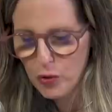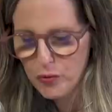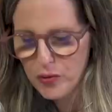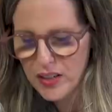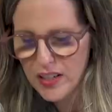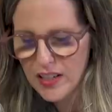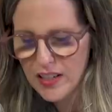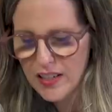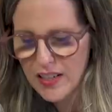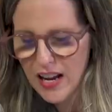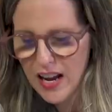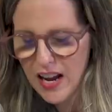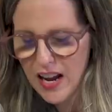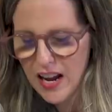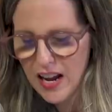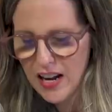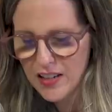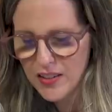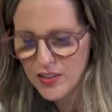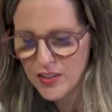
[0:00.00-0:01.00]
ouvir ele
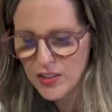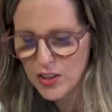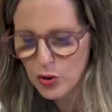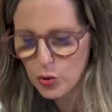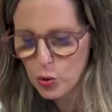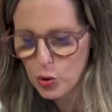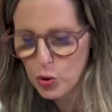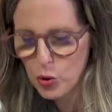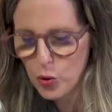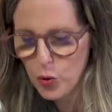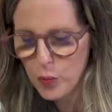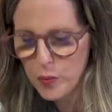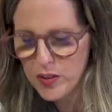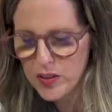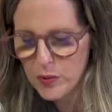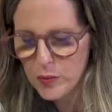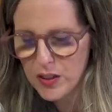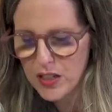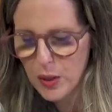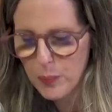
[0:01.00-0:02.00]
narrar, sinto
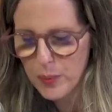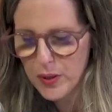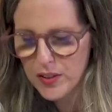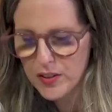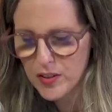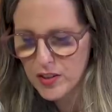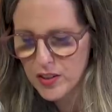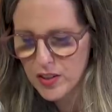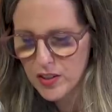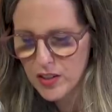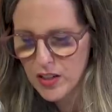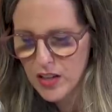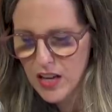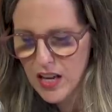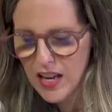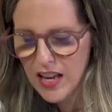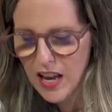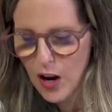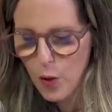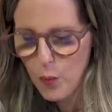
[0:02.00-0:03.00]
ciúmes e me dá prazer.
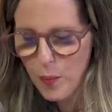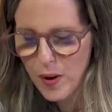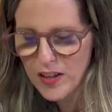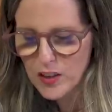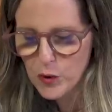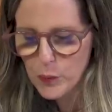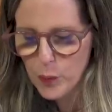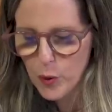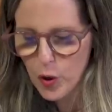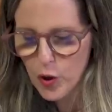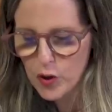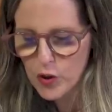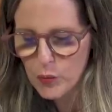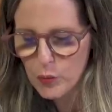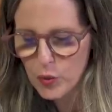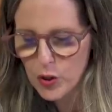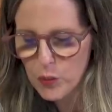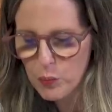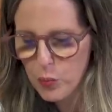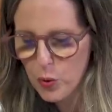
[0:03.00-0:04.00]
É o mais
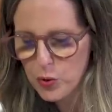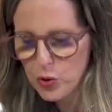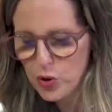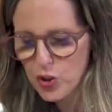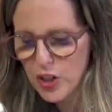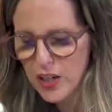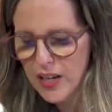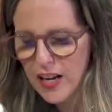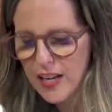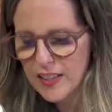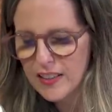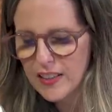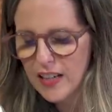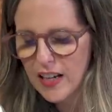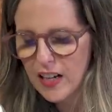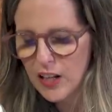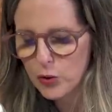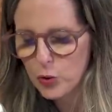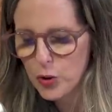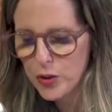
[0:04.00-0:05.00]
próximo que posso chegar
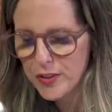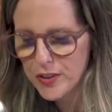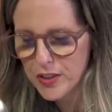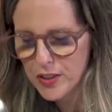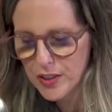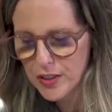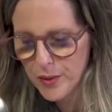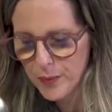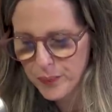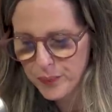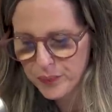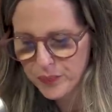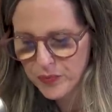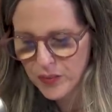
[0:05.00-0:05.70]
daquela dorzinha.